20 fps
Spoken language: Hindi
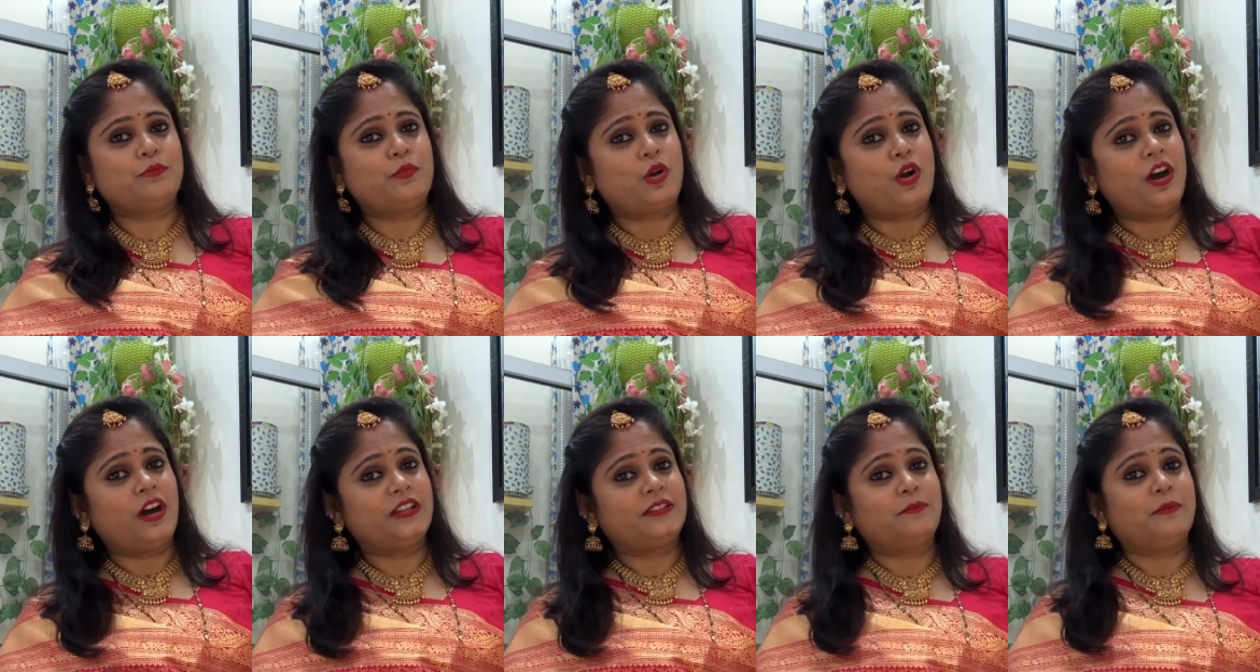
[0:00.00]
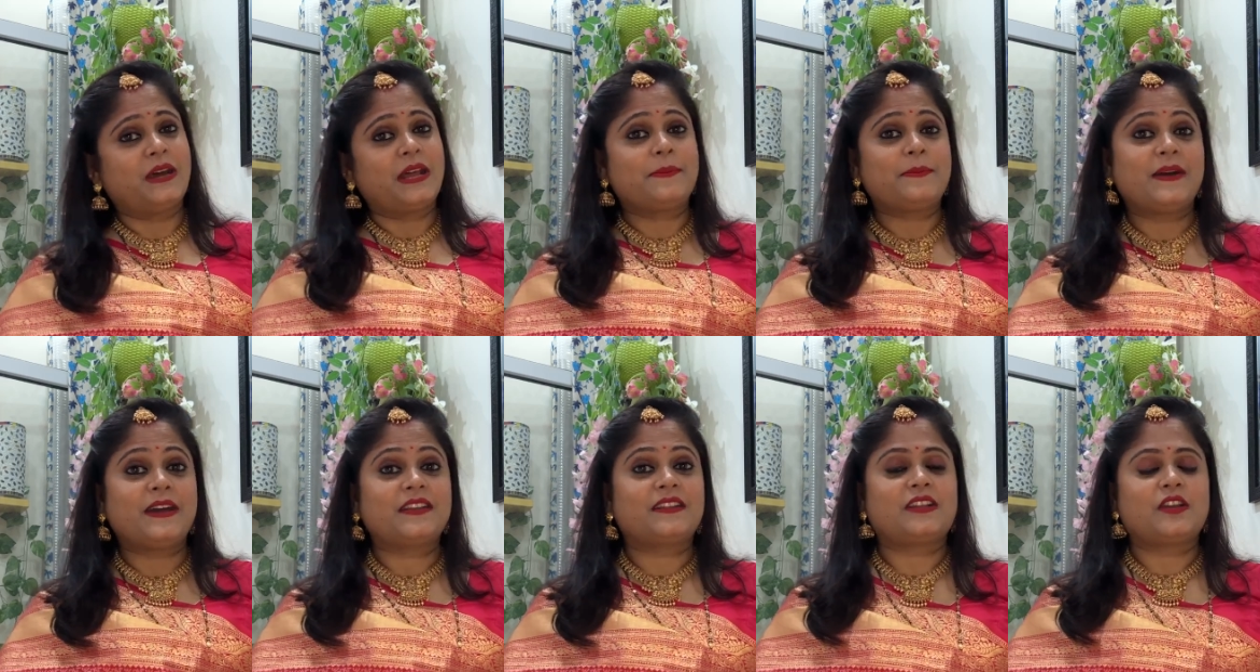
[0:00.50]
बहुत भर
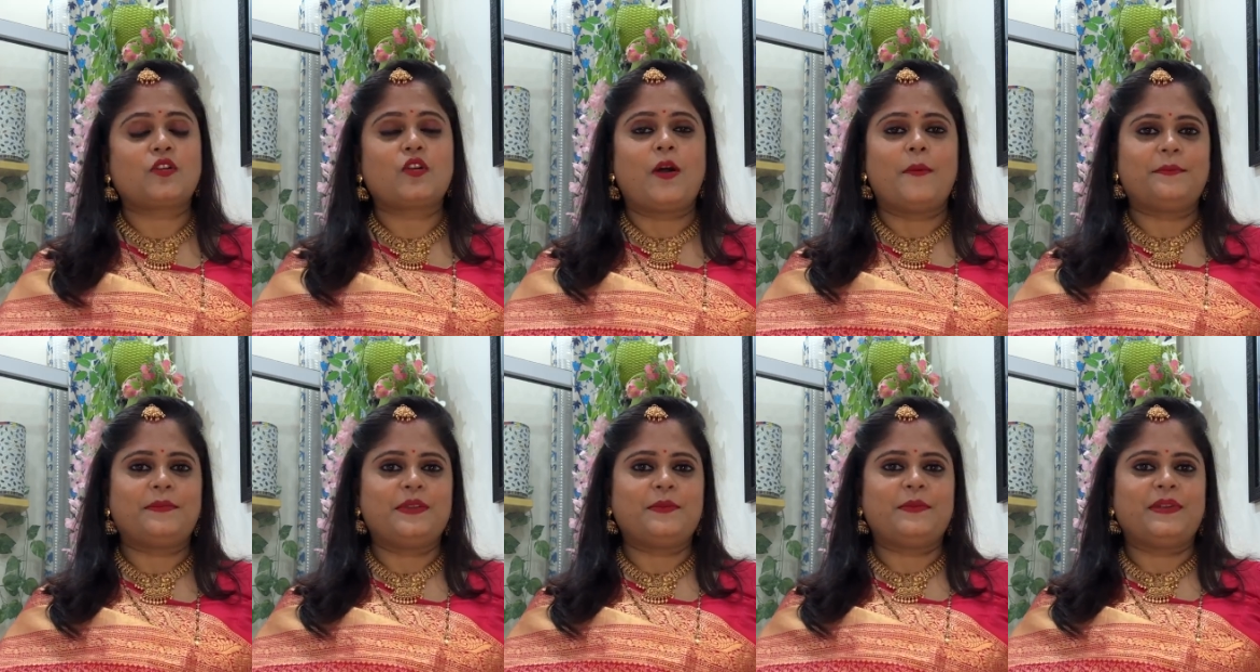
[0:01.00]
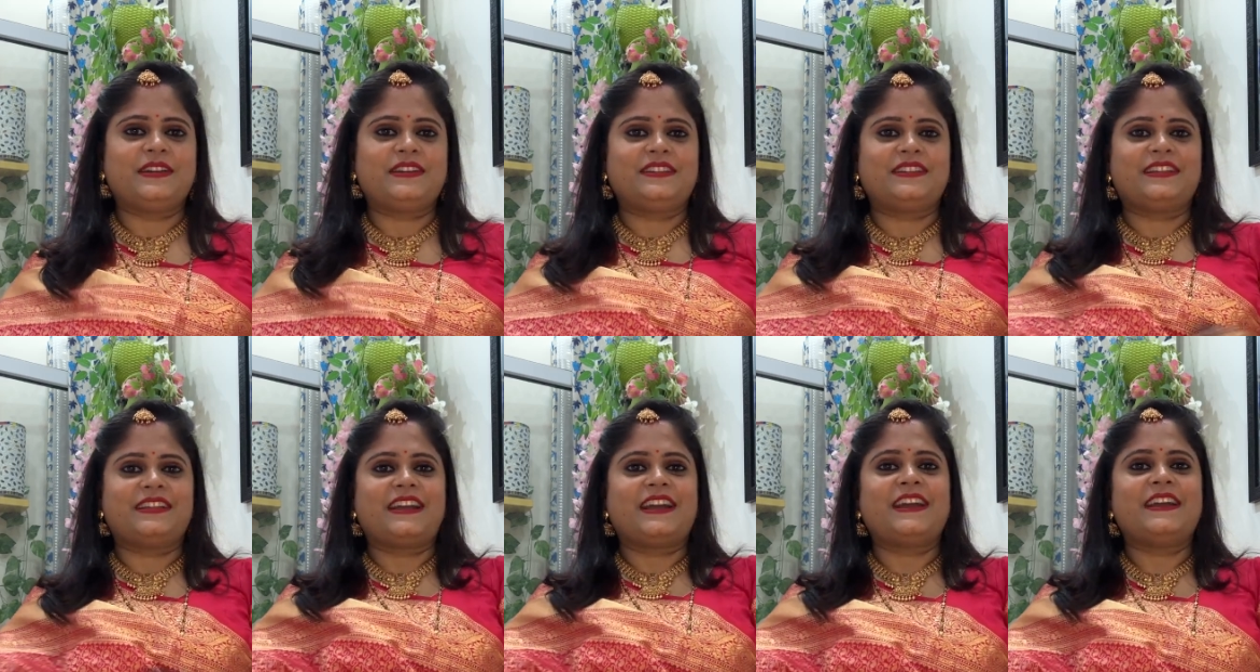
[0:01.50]
भर के कॉम्प्लीमेंट
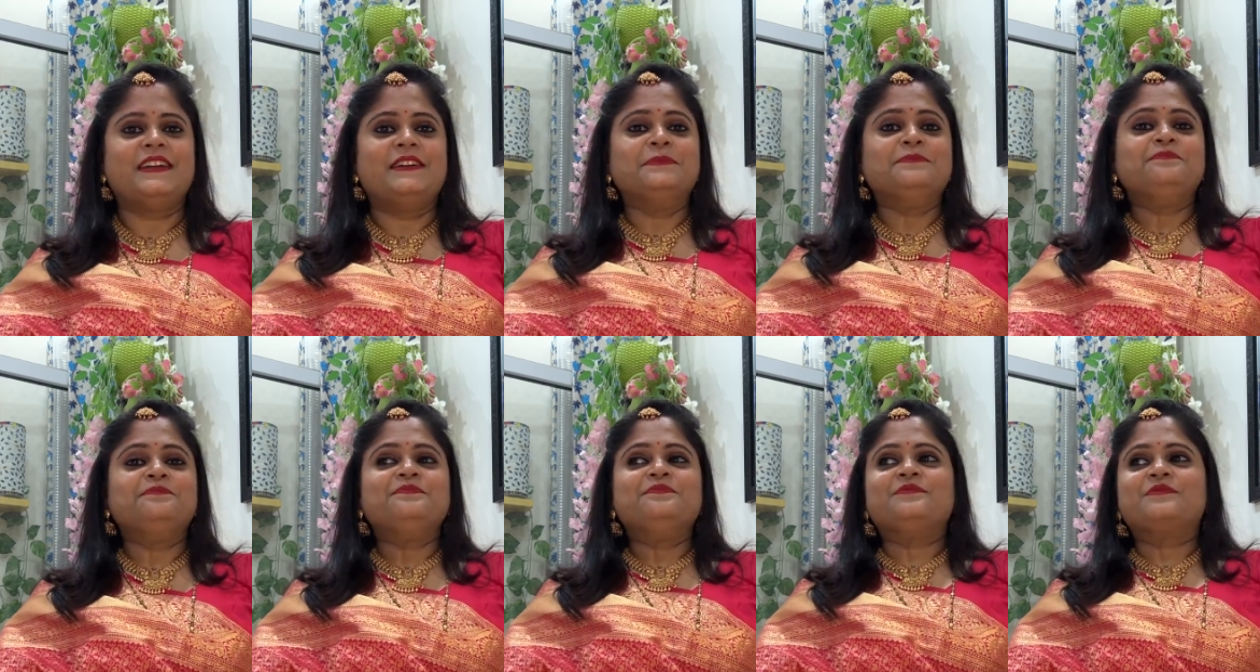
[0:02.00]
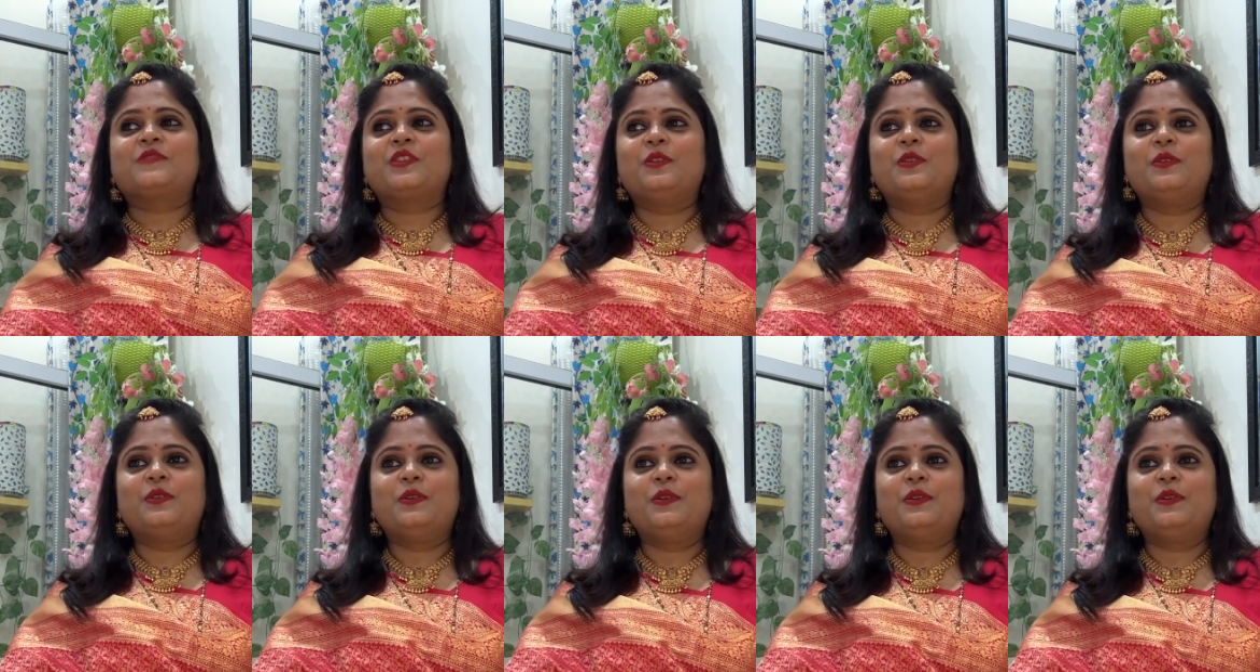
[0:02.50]
दिया है तो